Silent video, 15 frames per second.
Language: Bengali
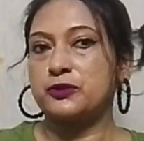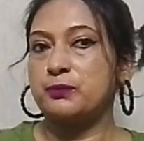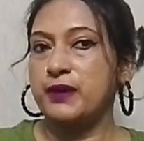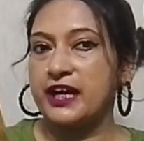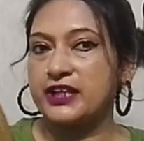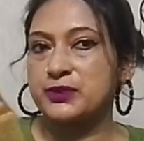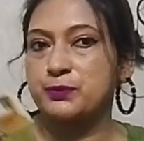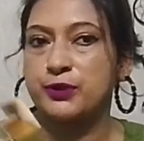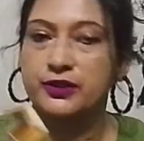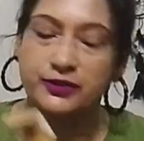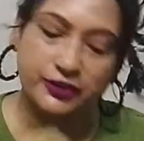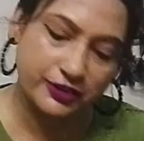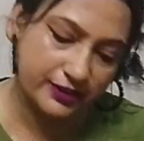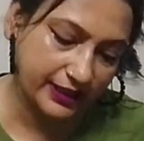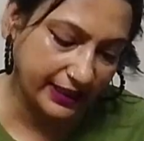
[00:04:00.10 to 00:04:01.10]
কোনো ব্ল্যাক স্পট
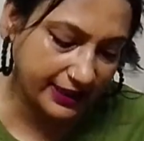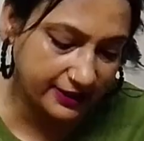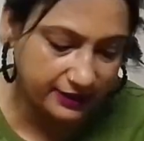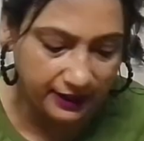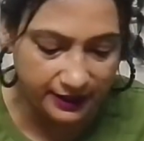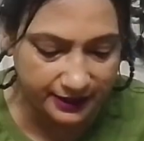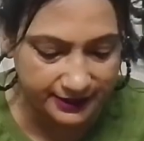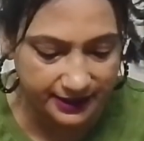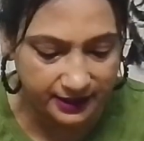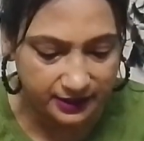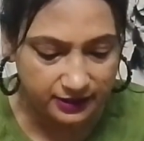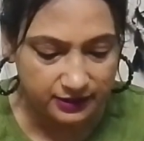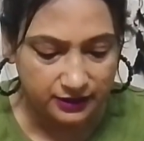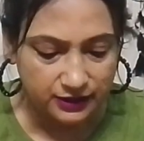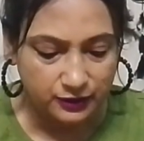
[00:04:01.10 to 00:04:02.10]
টট থাকে তাহলে এটা
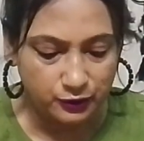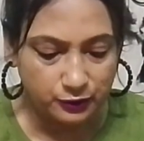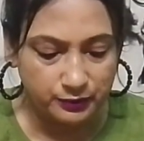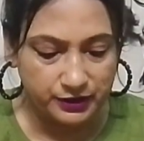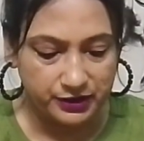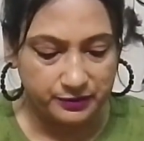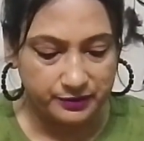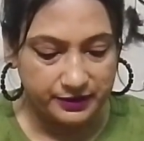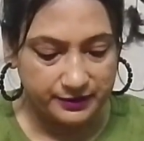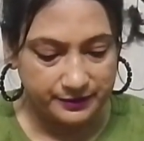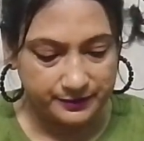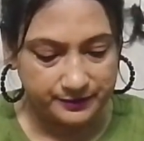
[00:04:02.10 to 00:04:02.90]
কমিয়ে দেবে